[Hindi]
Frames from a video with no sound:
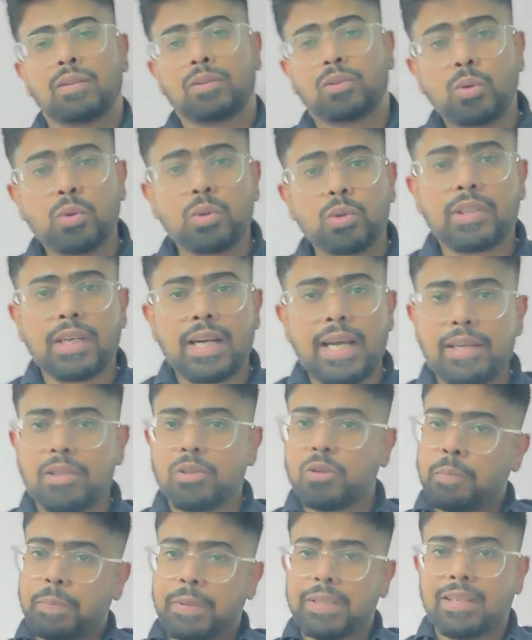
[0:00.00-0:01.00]
दूसरा
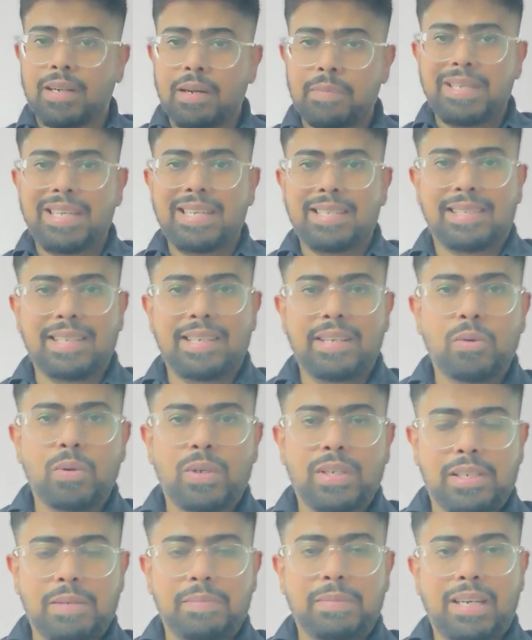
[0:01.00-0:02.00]
115 बीएसई न्यू
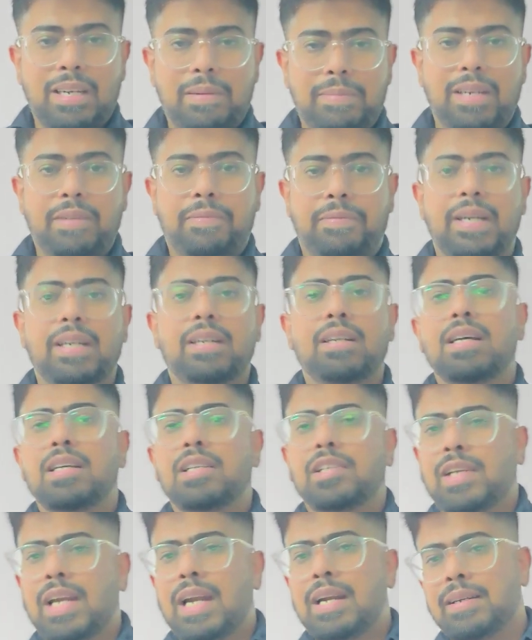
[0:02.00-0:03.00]
रिजीम के लिए बेनिफिट
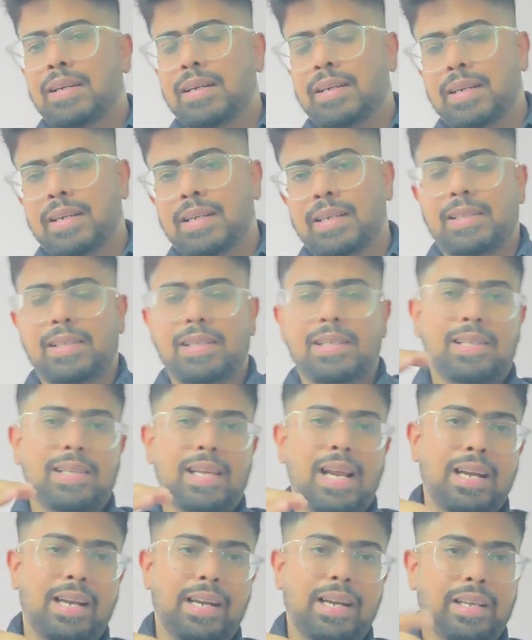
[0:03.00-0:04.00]
स्टैंडर्ड डिडक्शन
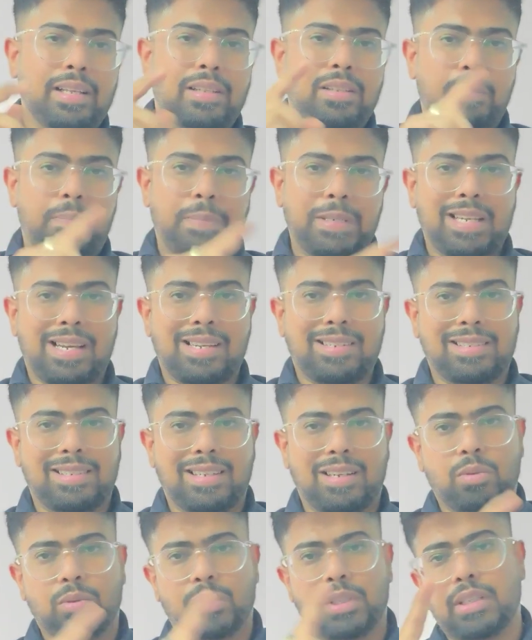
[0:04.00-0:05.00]
सैलरी के अंदर पचास
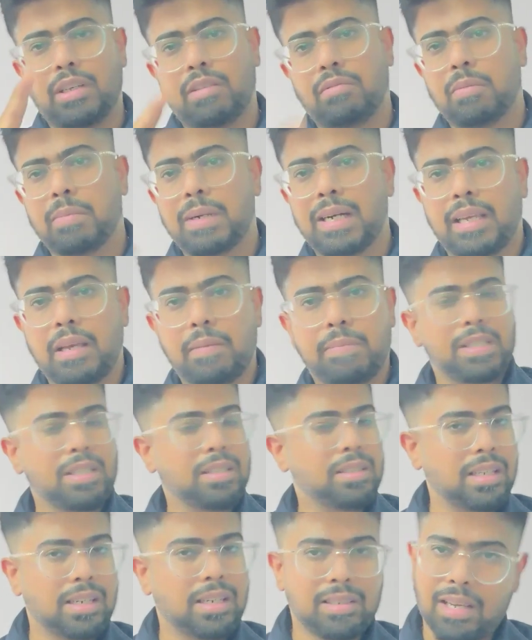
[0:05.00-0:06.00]
हजार होती थी वो बढ़
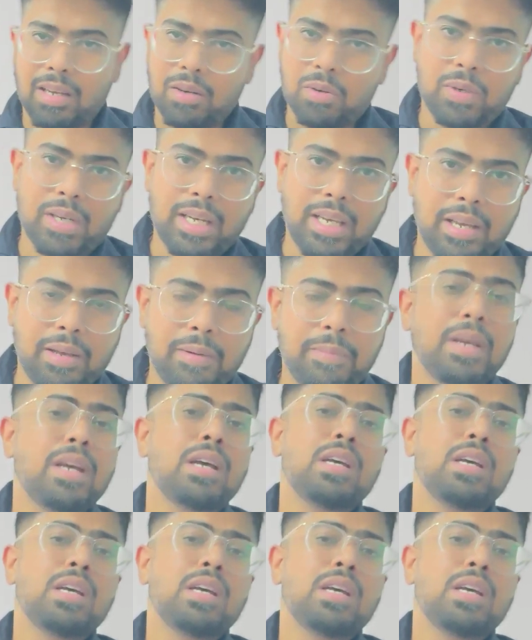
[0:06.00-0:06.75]
पिछहत्तर हजार हो गई है